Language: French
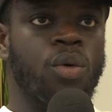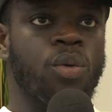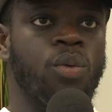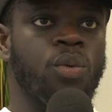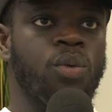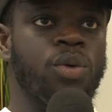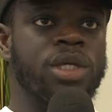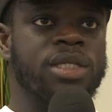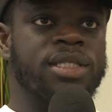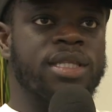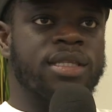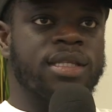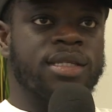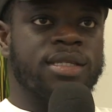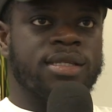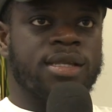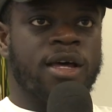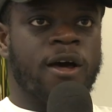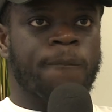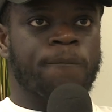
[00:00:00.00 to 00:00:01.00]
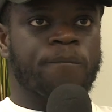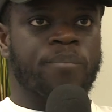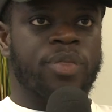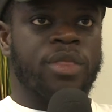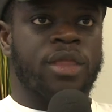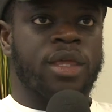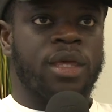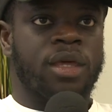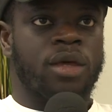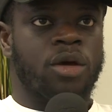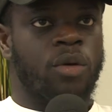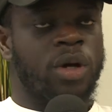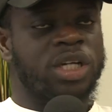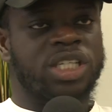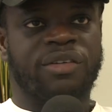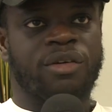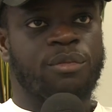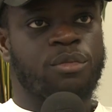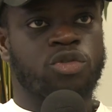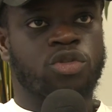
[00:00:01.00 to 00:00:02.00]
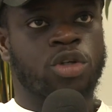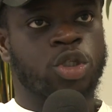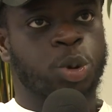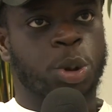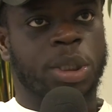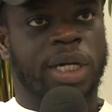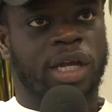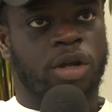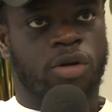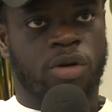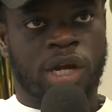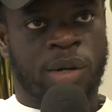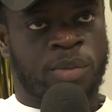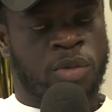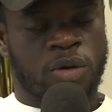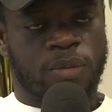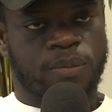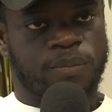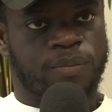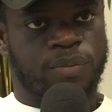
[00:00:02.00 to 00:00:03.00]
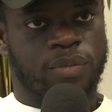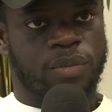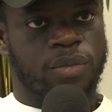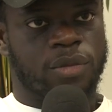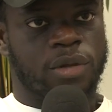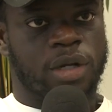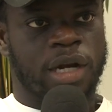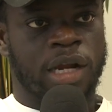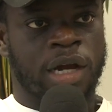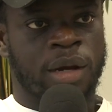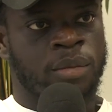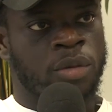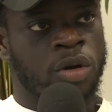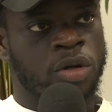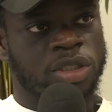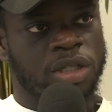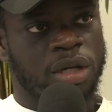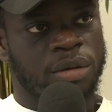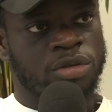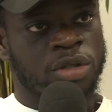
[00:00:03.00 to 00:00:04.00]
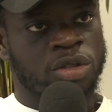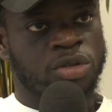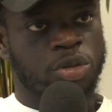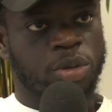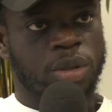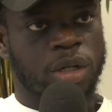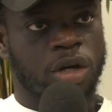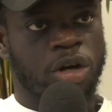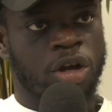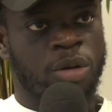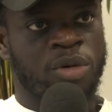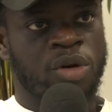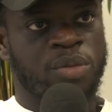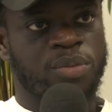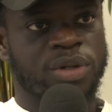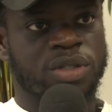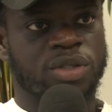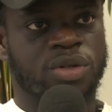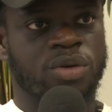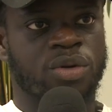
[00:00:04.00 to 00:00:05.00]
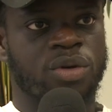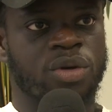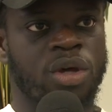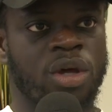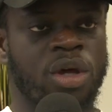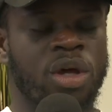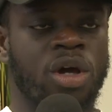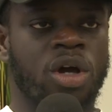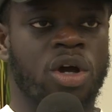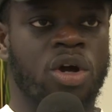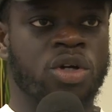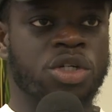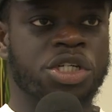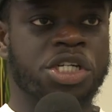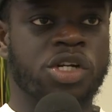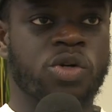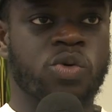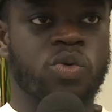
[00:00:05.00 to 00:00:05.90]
Oui, c'était ça. Et euh, ouais, j'avais besoin de jouer régulièrement. Clairement, j'avais besoin de jouer régulièrement parce que quand j'ai